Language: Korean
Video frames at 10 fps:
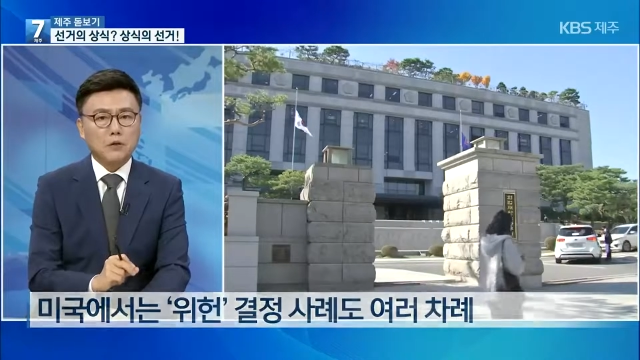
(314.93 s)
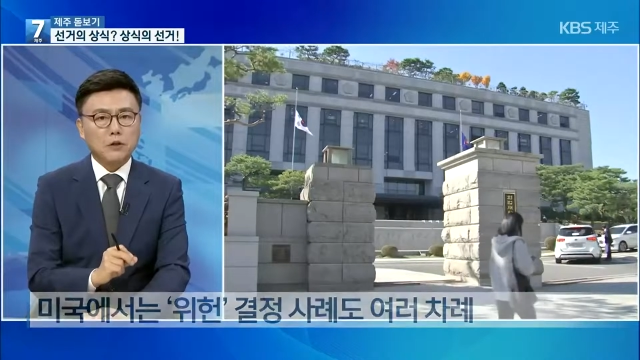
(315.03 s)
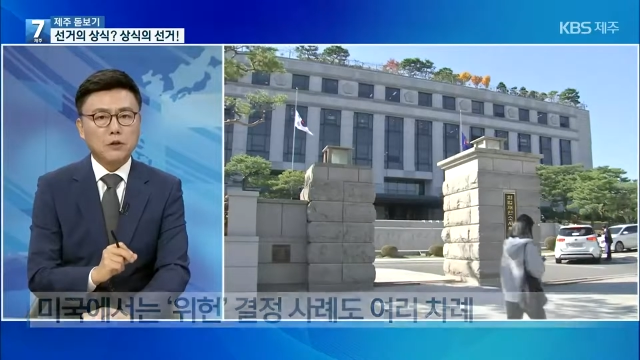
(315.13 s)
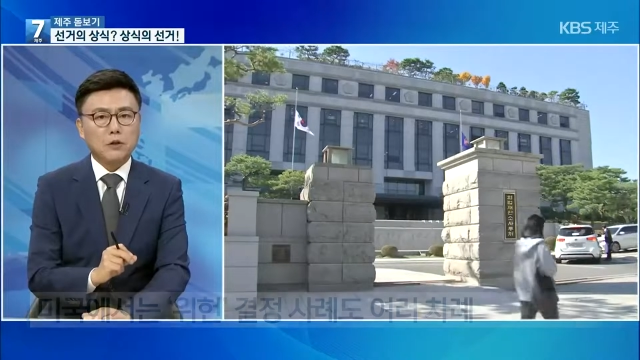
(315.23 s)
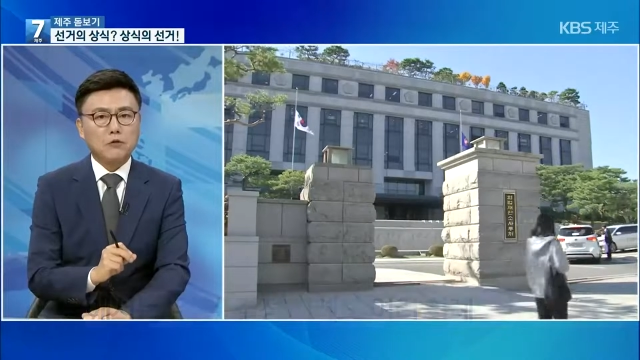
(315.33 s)

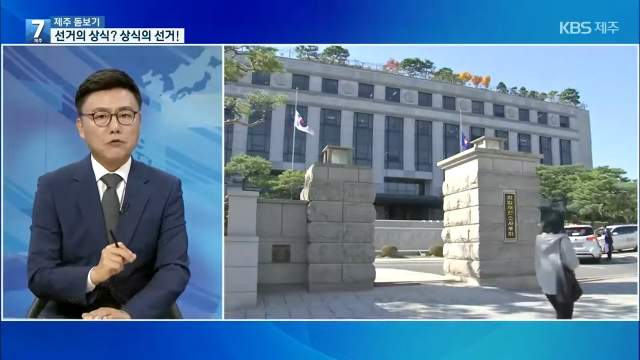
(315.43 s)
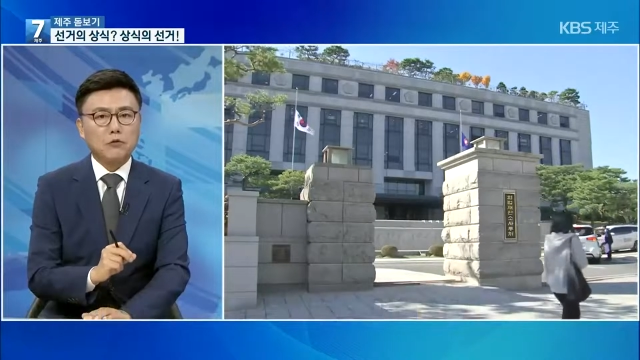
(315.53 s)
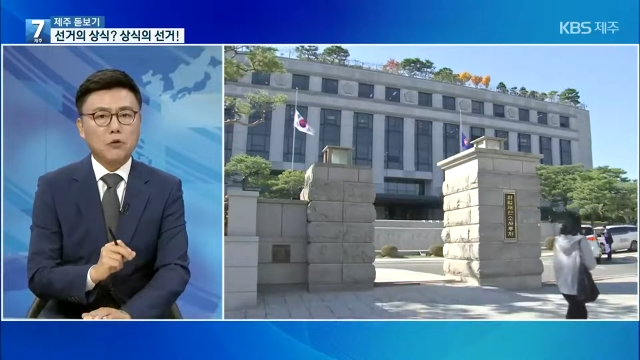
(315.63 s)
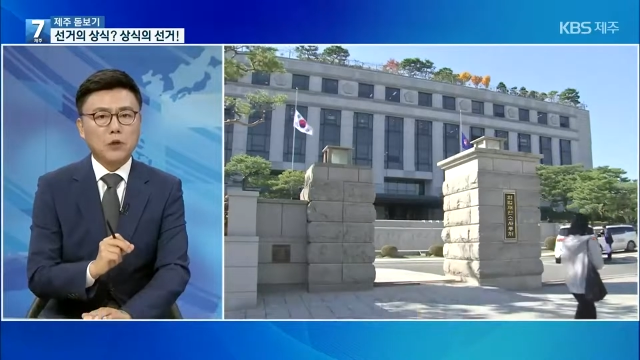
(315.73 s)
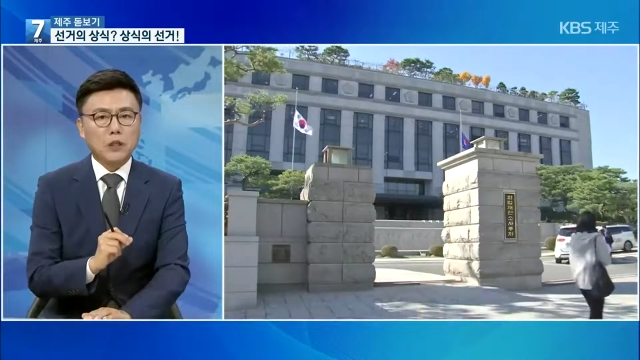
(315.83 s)

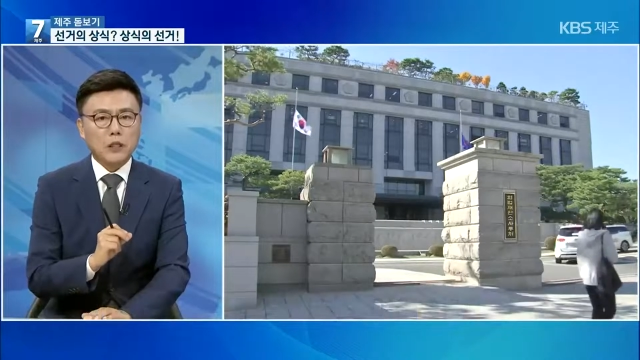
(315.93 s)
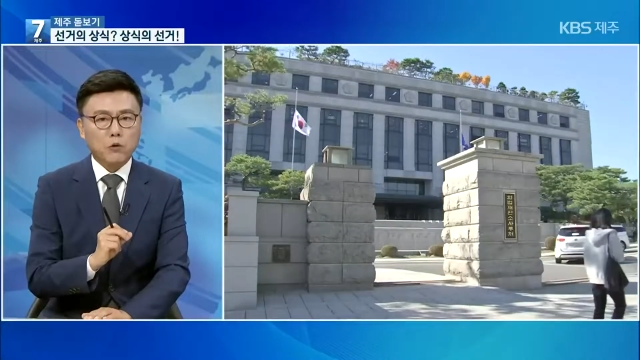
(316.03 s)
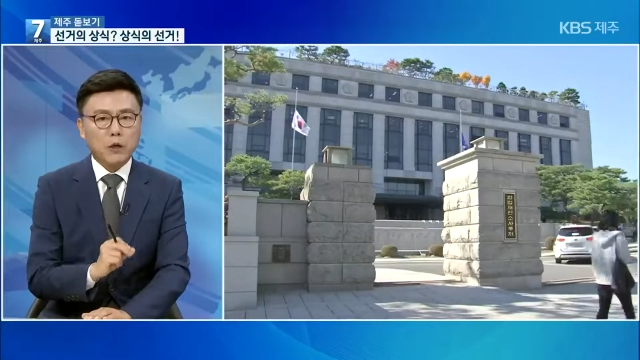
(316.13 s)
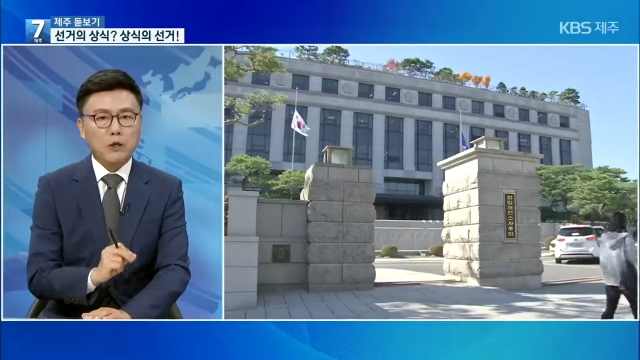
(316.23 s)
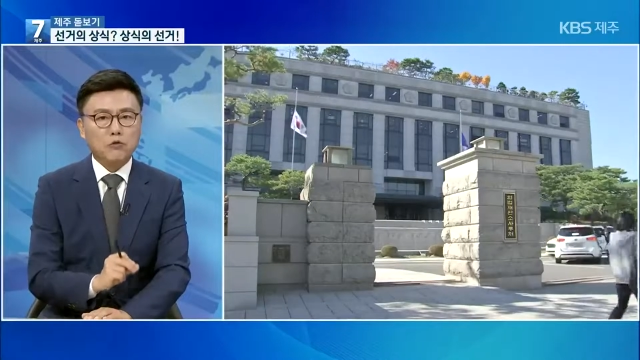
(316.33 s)
선거운동
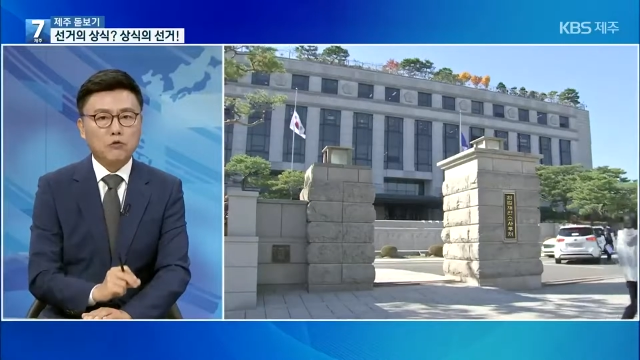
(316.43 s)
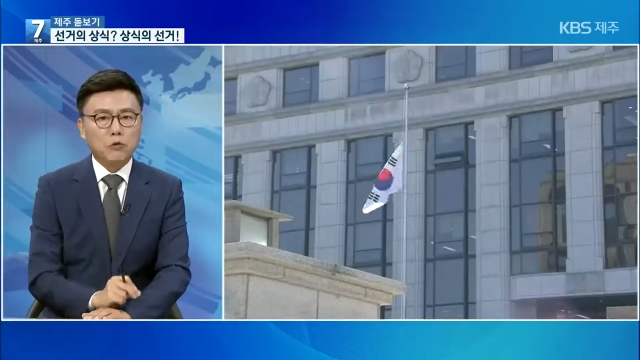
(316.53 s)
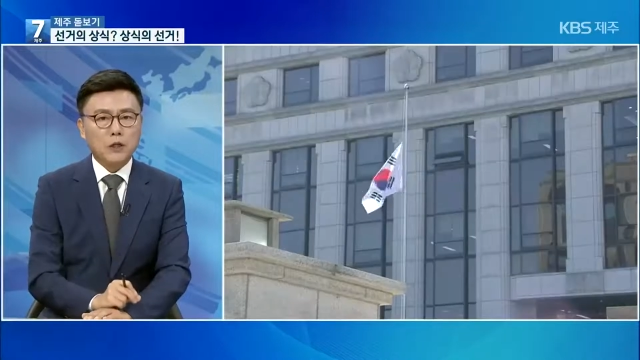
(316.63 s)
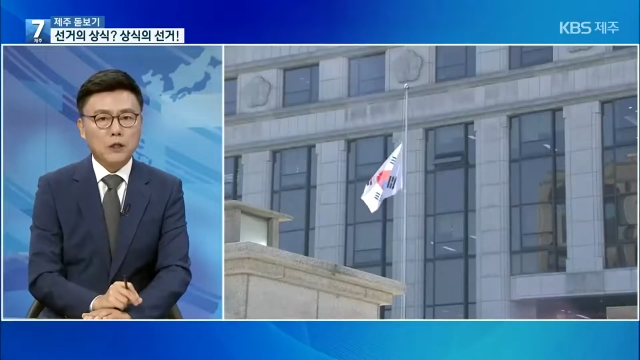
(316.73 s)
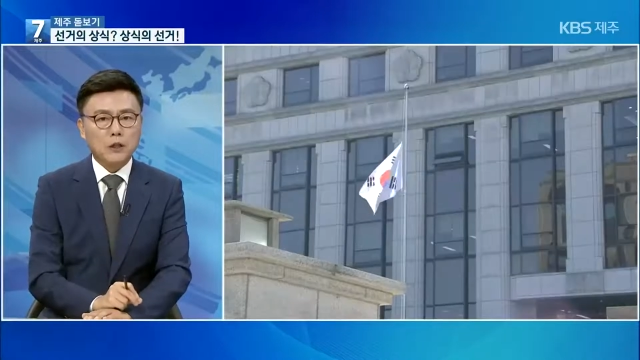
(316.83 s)
기회
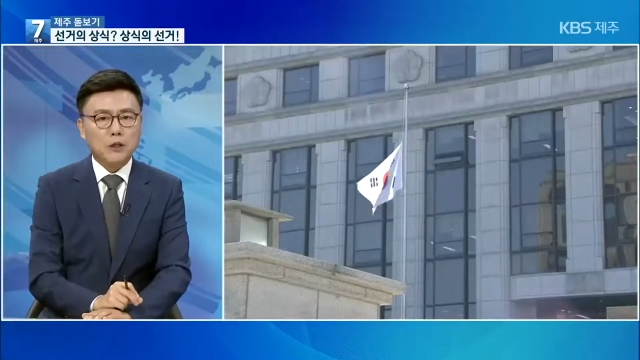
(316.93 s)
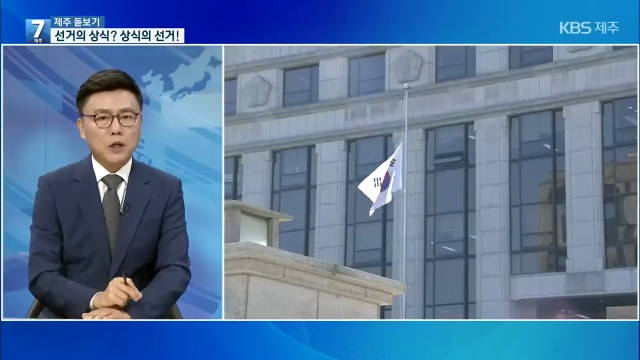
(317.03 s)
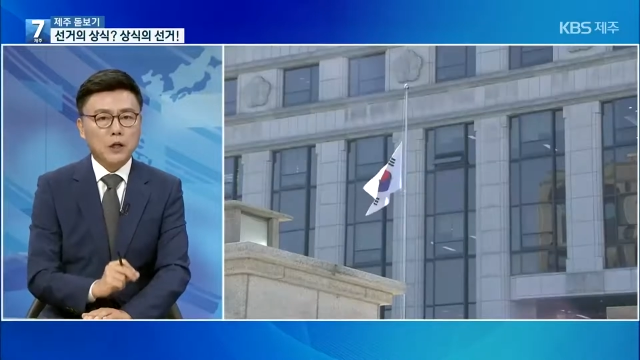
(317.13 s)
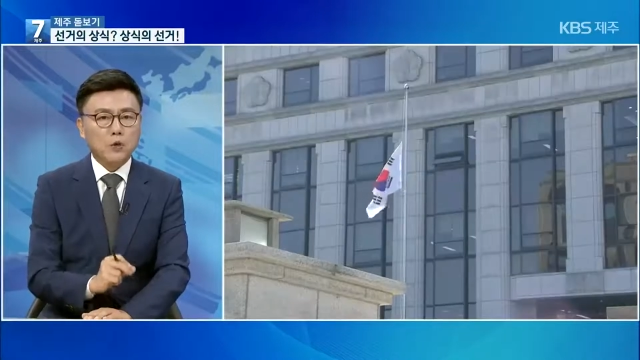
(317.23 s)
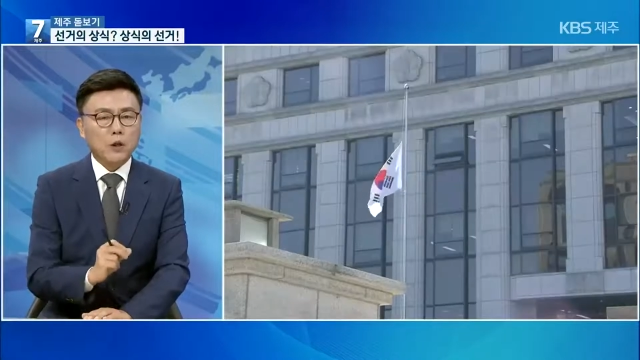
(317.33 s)
균등이라는
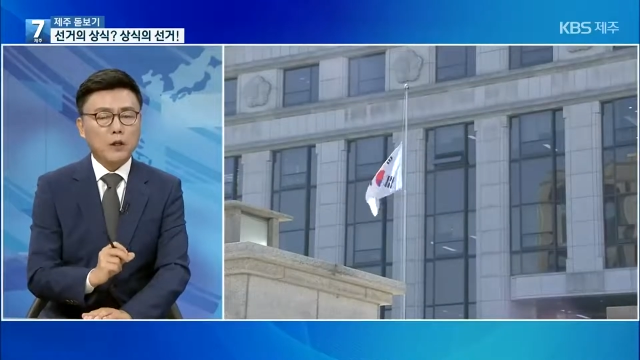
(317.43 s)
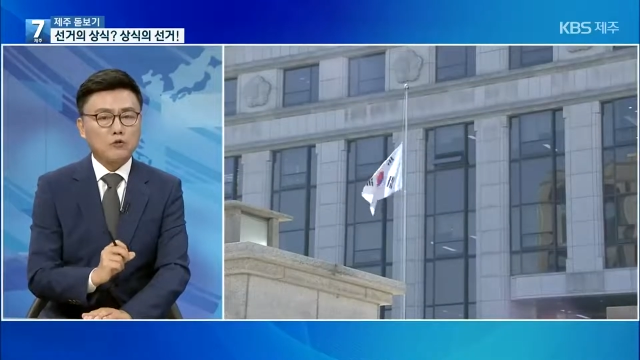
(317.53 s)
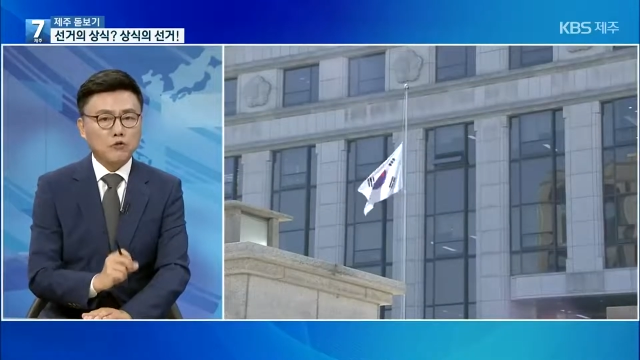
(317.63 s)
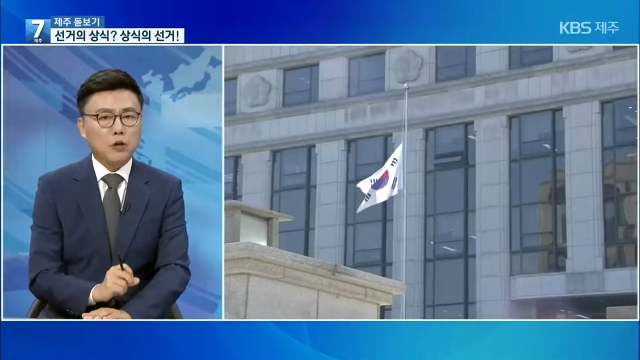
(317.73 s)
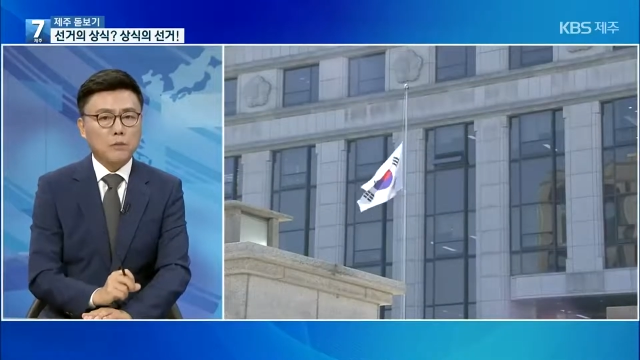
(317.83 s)
이또 하나의
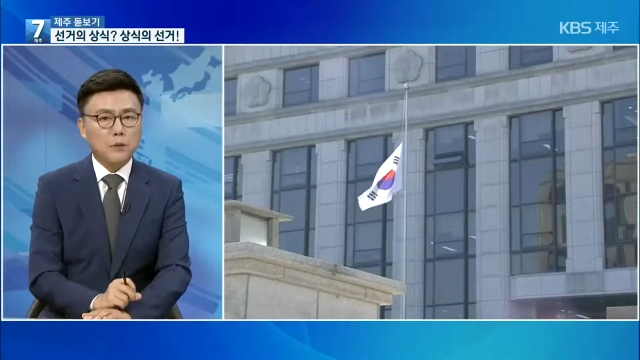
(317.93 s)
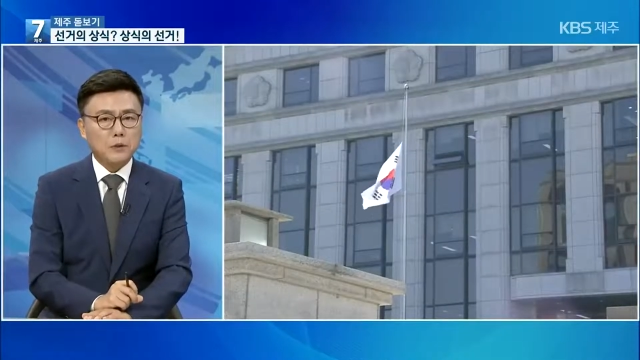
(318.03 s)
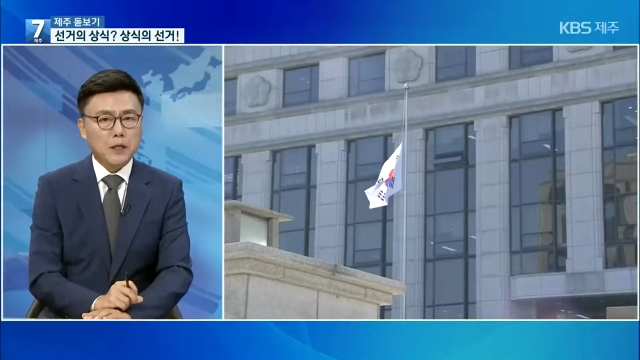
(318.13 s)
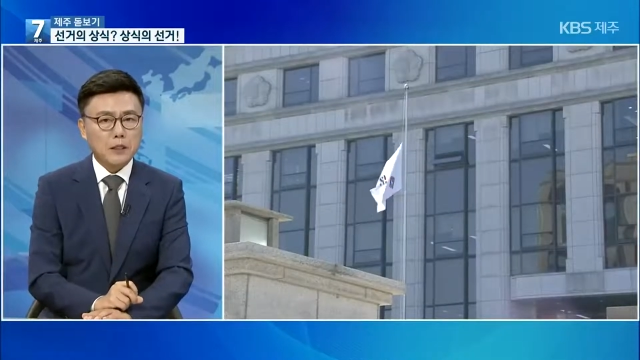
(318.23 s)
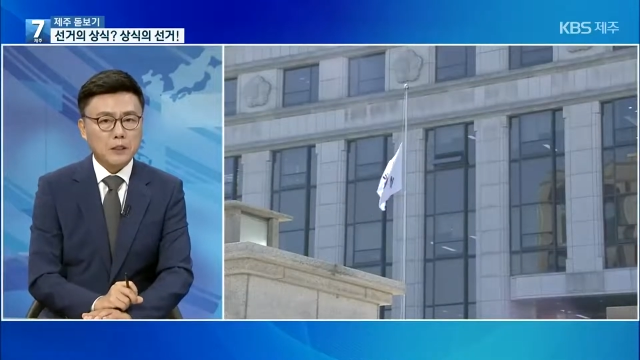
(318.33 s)
중요한
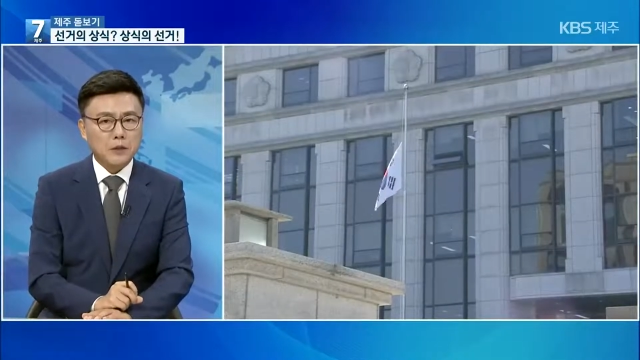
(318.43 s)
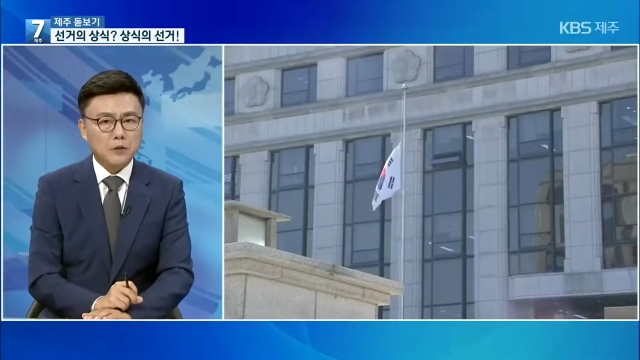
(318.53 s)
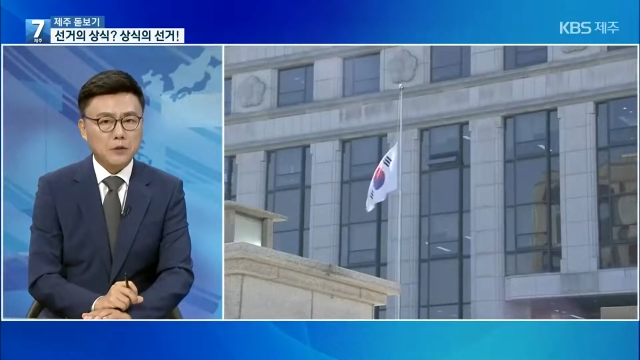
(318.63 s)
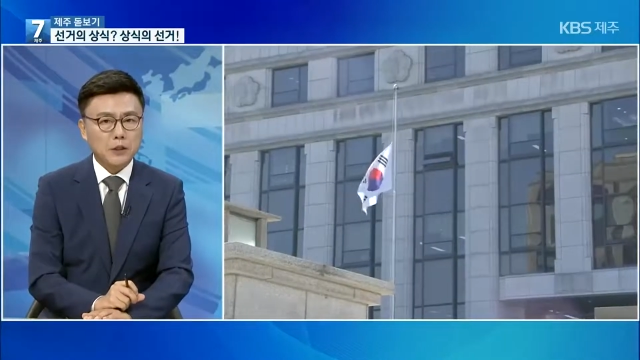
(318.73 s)
헌법적 가치거든요.